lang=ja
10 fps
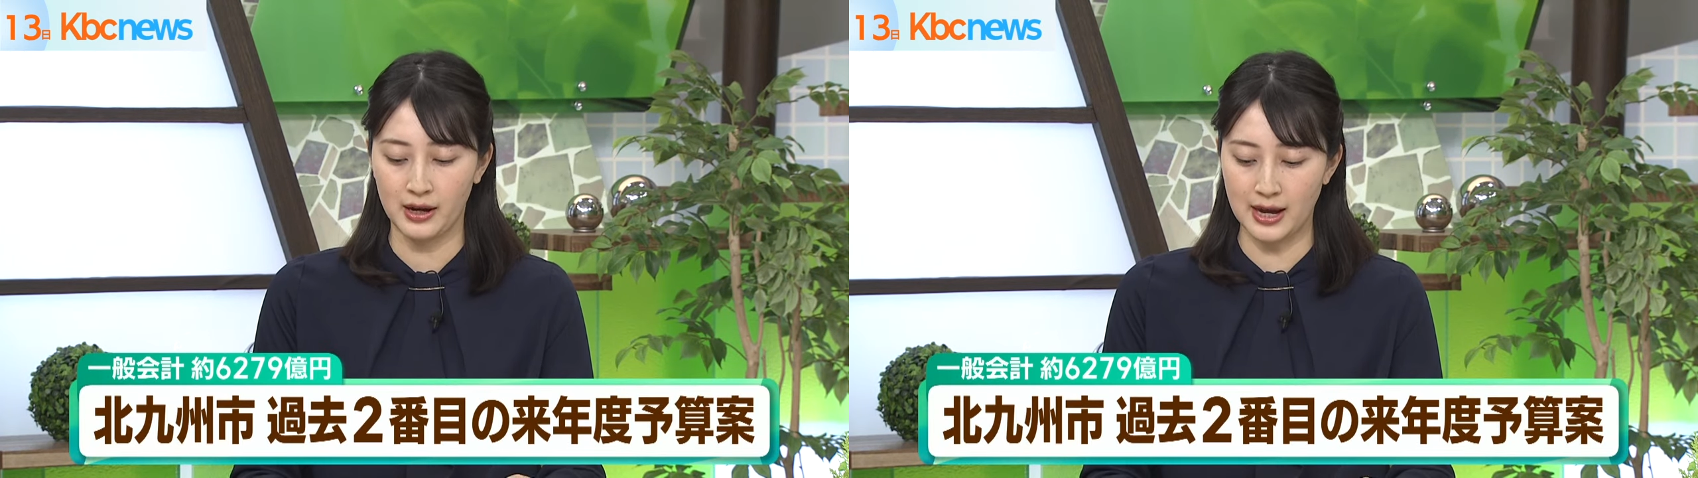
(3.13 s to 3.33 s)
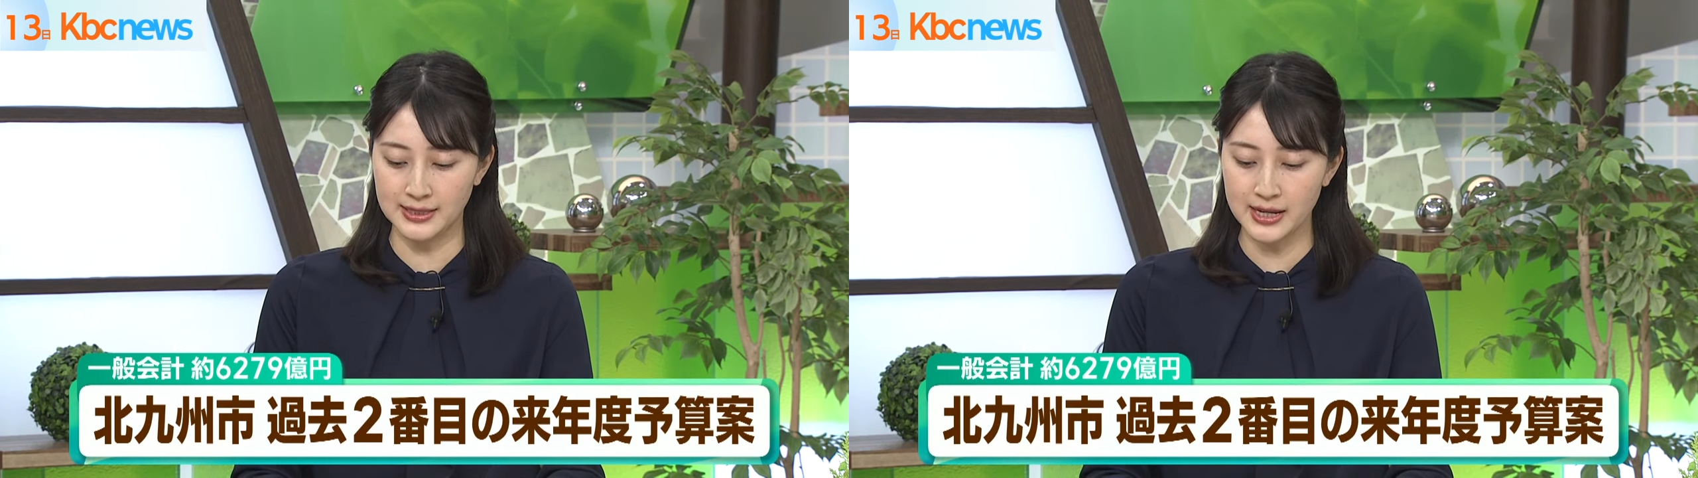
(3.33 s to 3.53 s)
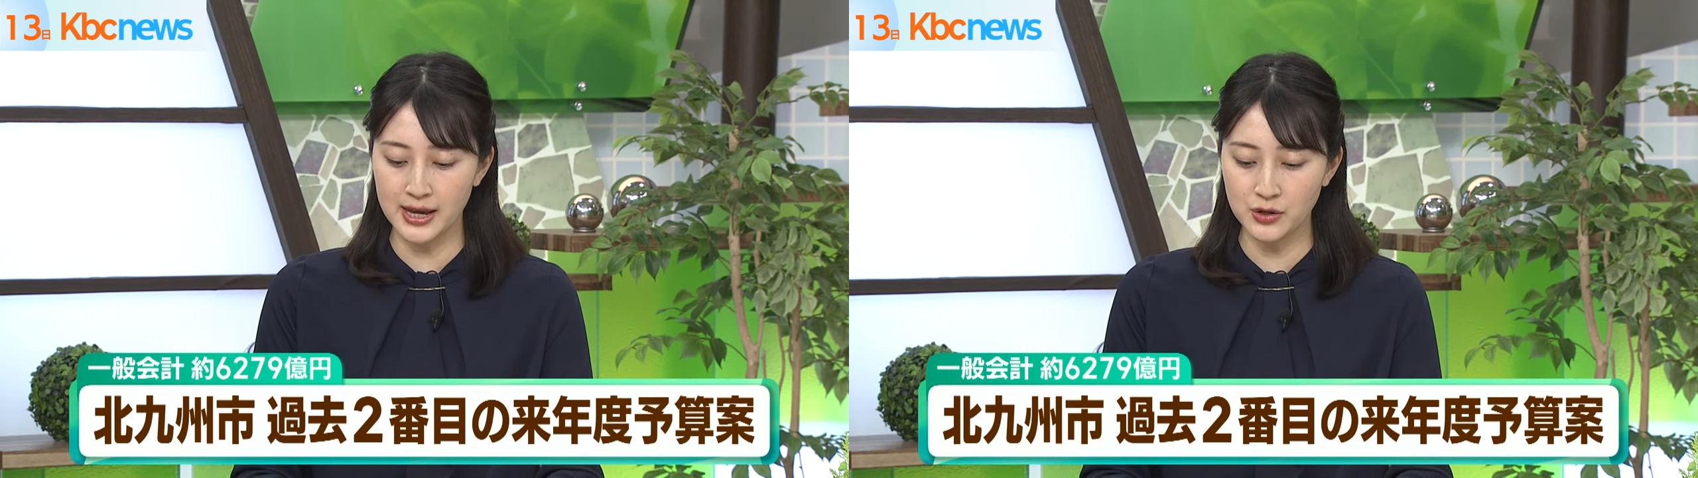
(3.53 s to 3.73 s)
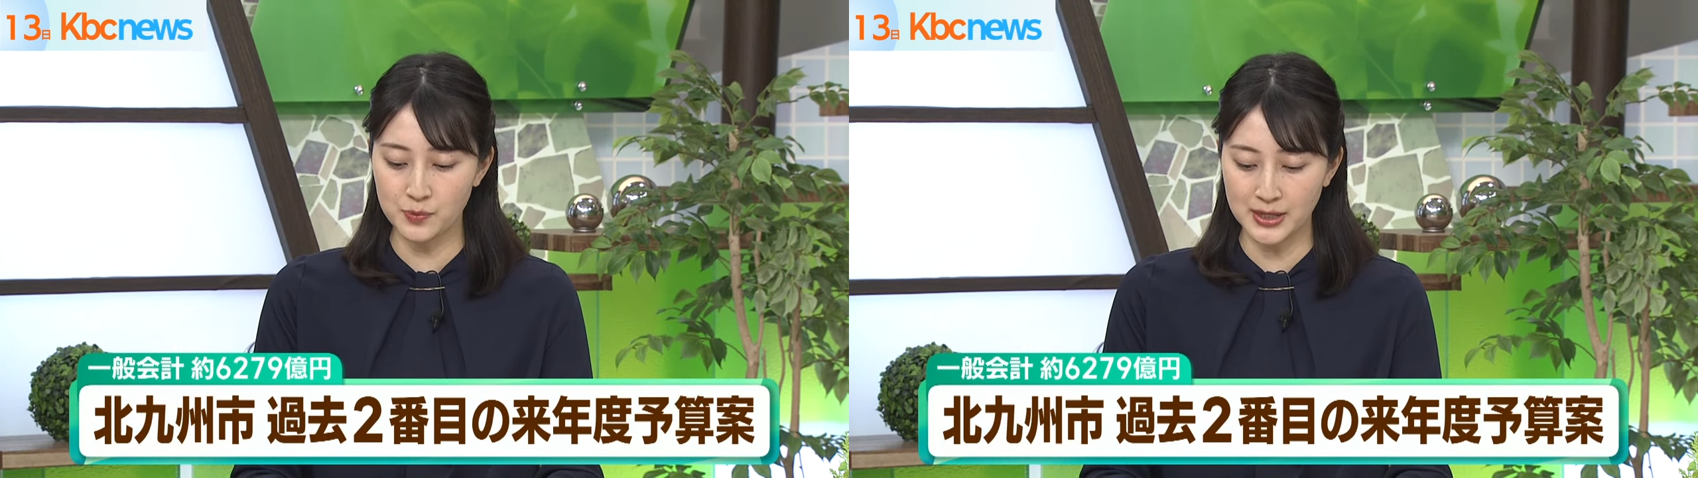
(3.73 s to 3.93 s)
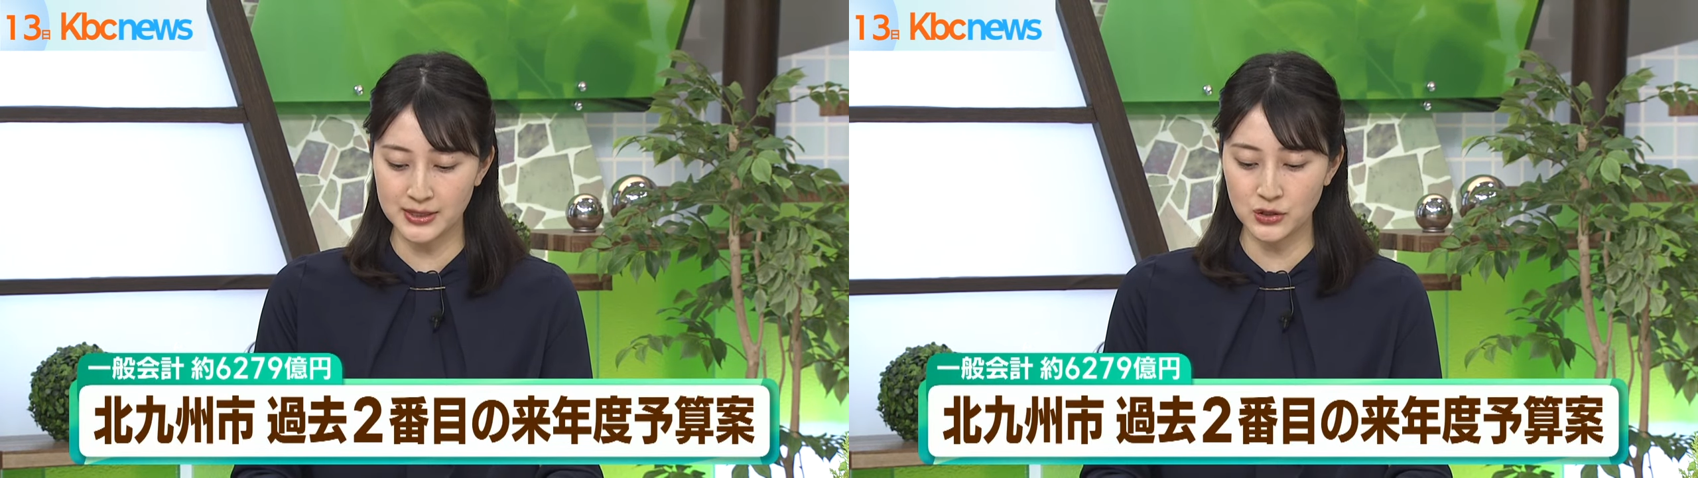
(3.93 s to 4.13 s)
稼げ
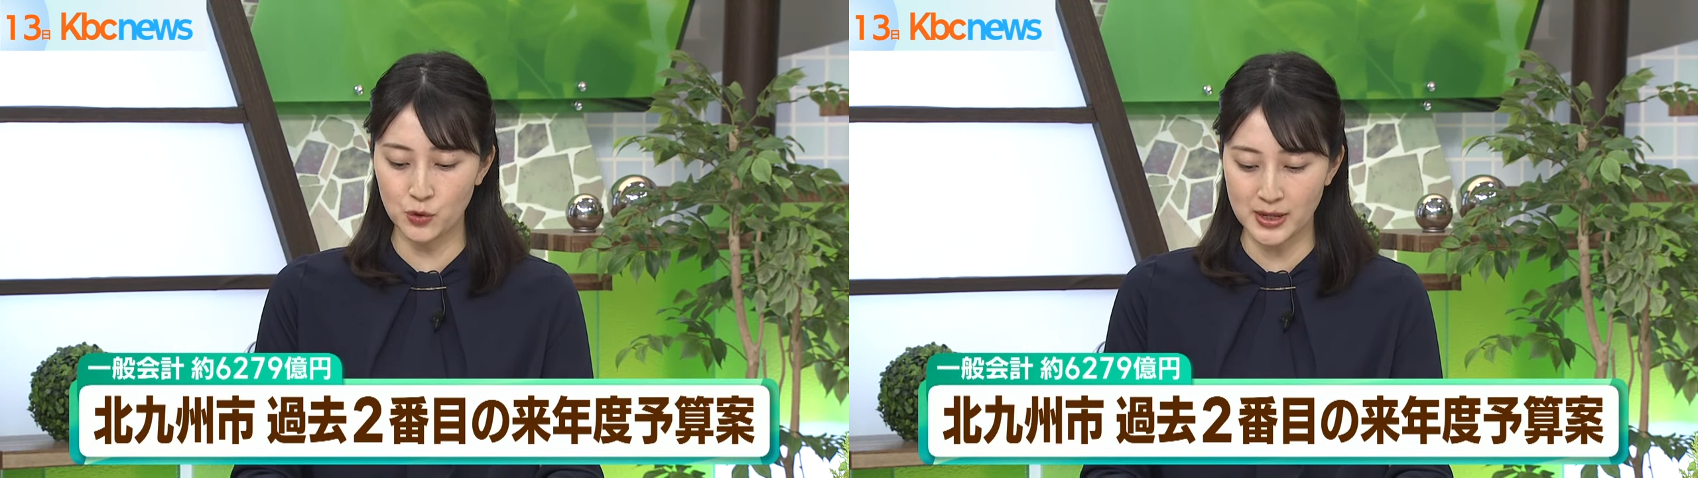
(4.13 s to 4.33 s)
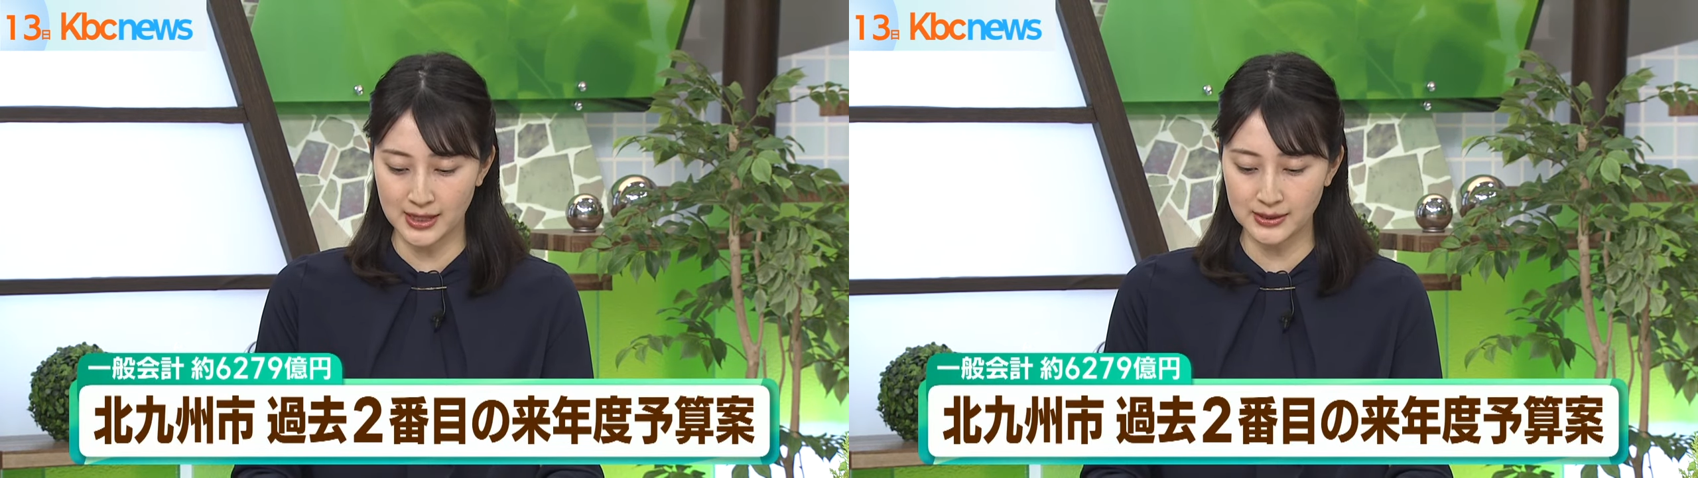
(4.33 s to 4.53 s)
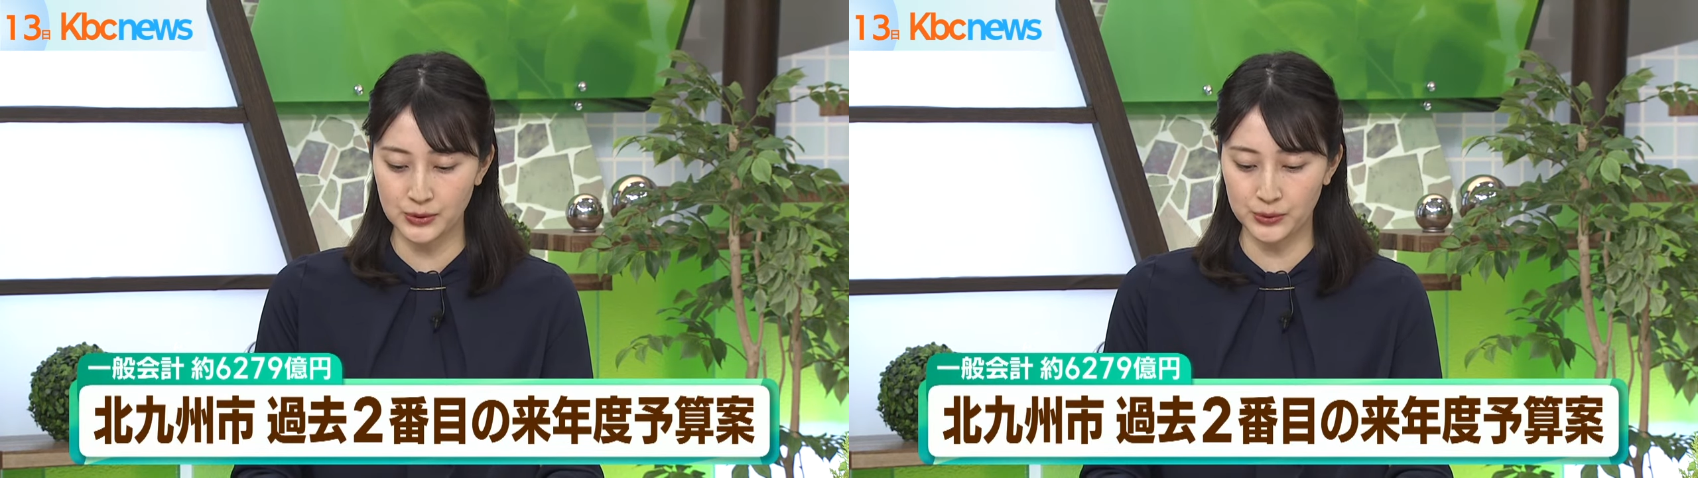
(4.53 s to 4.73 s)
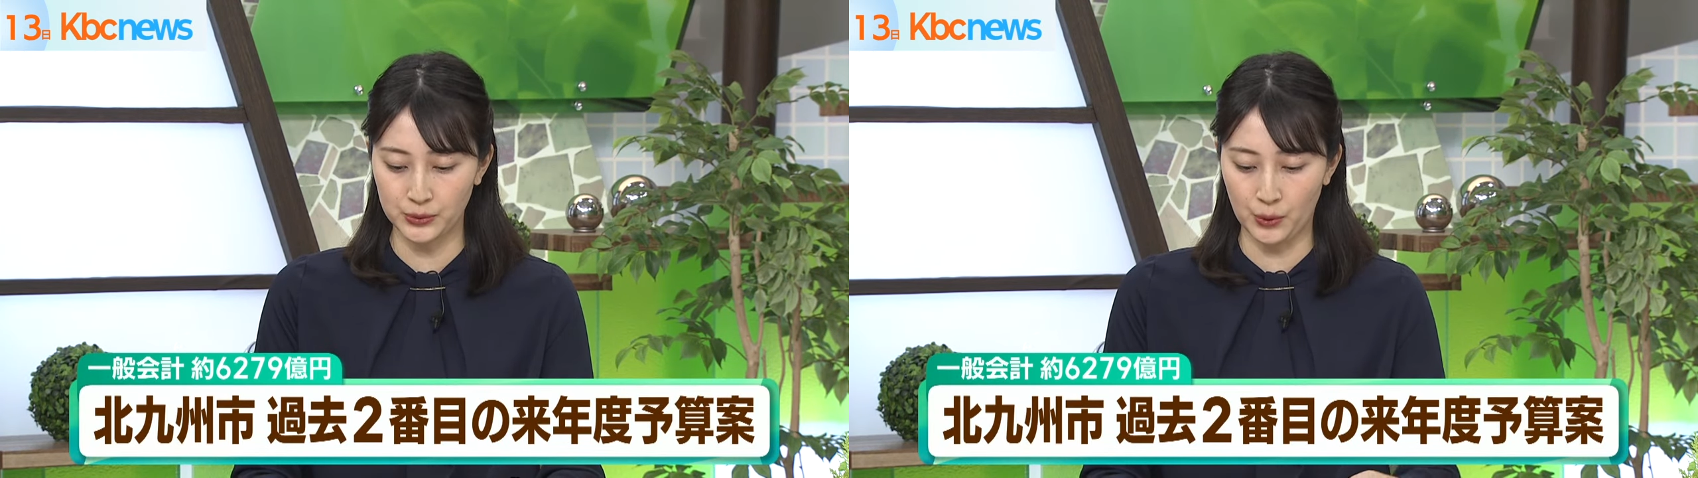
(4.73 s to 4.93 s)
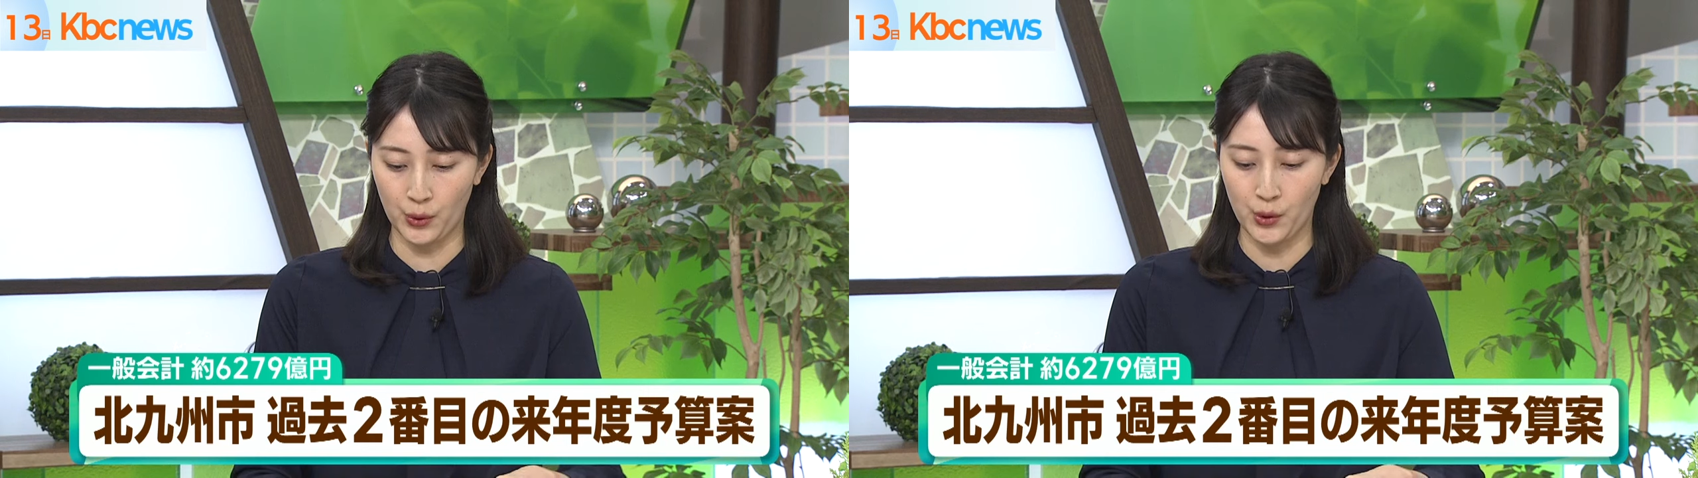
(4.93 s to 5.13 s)
る街を目指そう
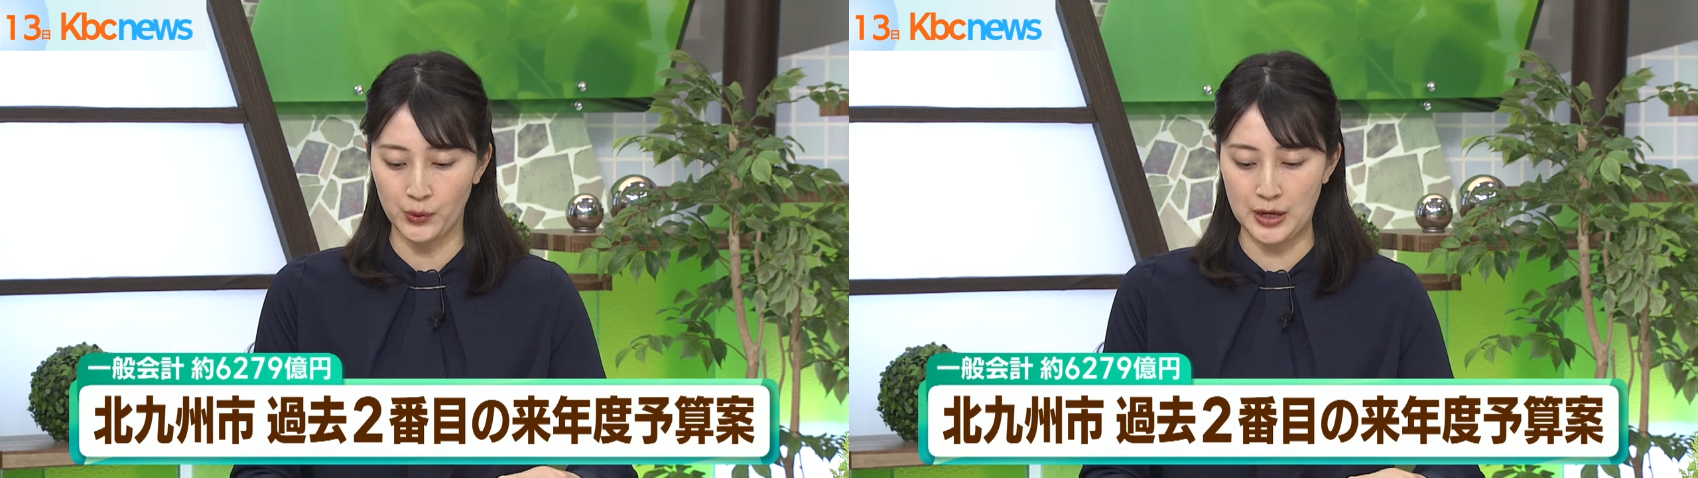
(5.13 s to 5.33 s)
と